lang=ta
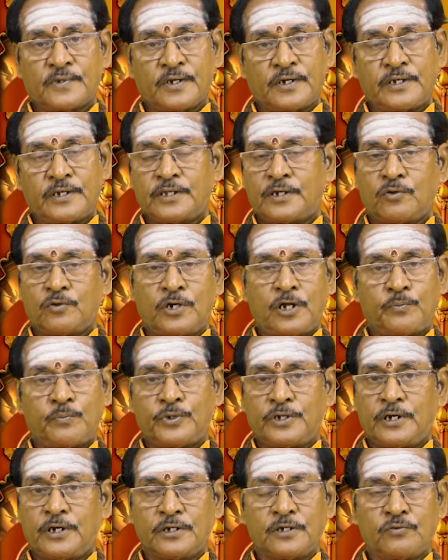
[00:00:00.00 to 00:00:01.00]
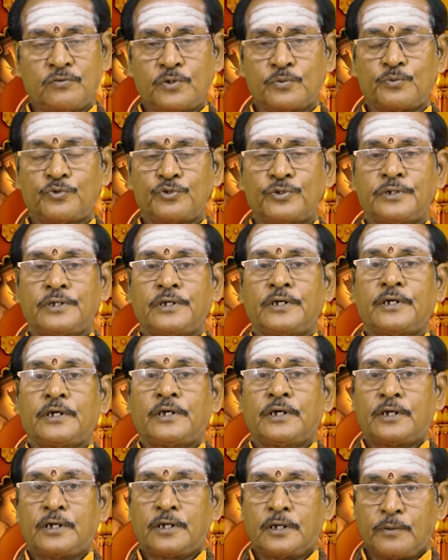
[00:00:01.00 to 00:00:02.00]
கிட்டத்தட்ட ஒரு நாற்பது நாட்கள் வரப்போகுது
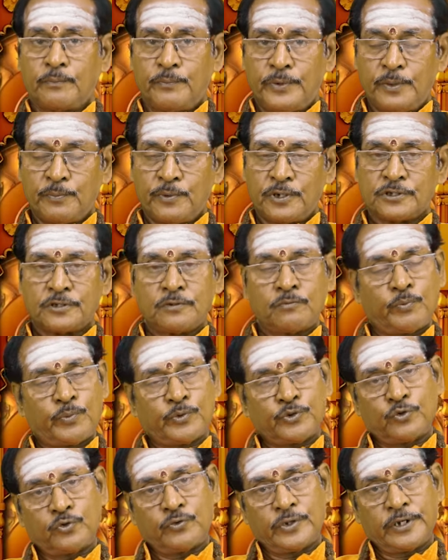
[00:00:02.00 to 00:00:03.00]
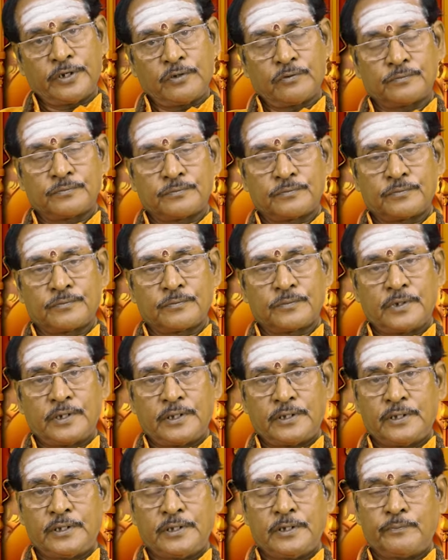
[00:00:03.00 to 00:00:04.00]
மே மாதம் முப்பத்தொன்று வரைக்கும்
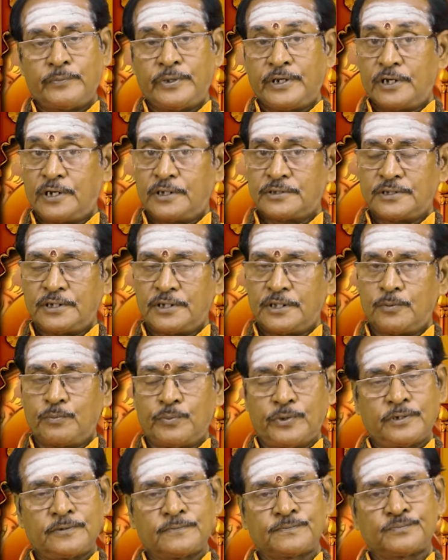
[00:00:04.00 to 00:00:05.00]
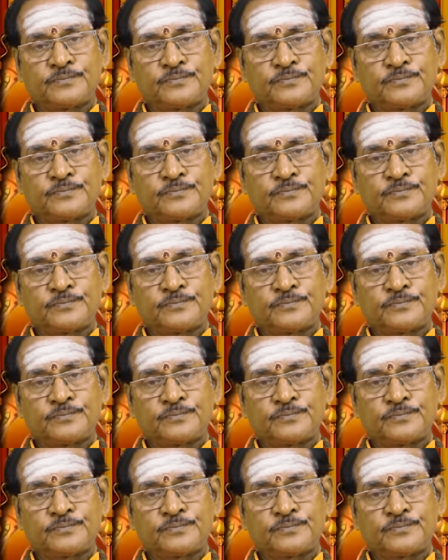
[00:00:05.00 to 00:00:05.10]
அந்த மீனராசியில் இருப்பார்